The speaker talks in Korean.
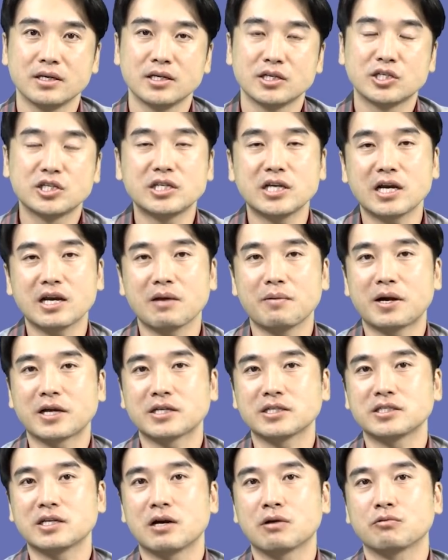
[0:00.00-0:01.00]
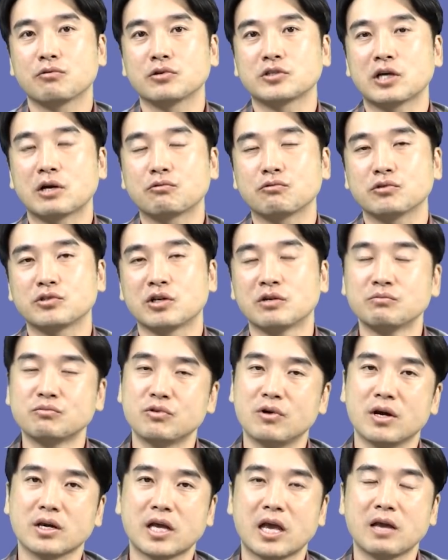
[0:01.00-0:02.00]
시장에 맡기지 않고 자꾸
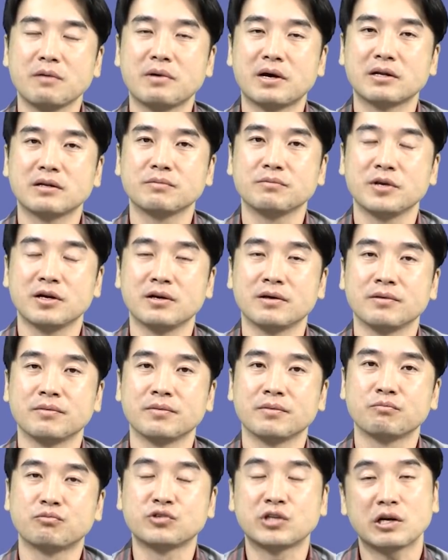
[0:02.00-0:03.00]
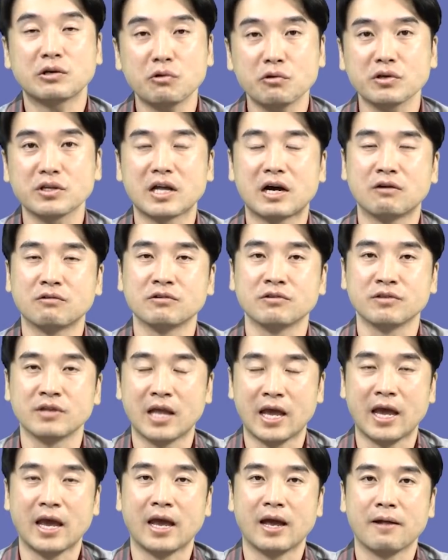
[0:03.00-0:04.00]
정부가 개입하려면 부작용이
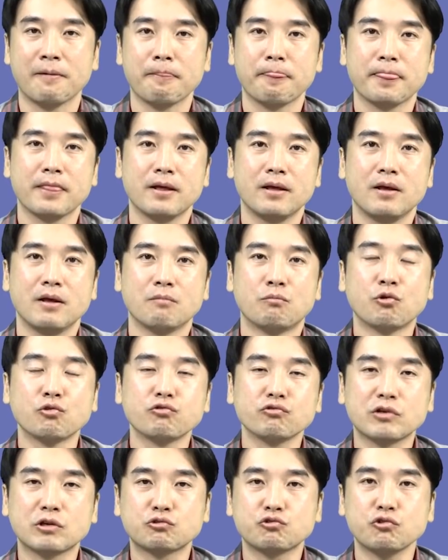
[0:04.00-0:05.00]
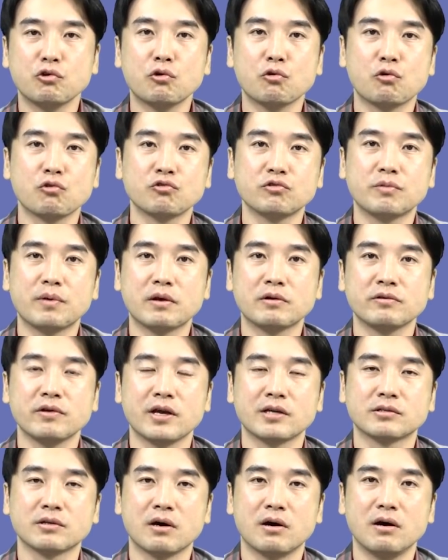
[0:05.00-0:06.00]
나오는데 모든 게 수요 공급에
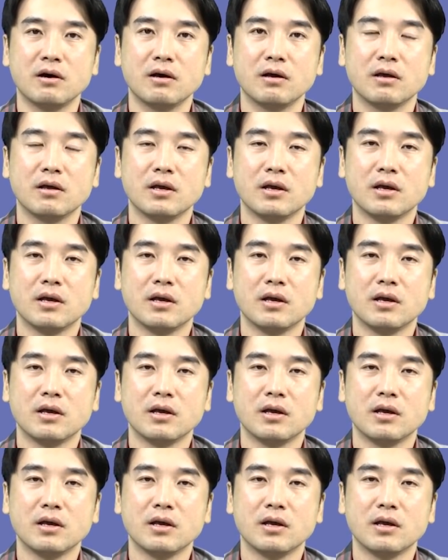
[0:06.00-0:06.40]
의해서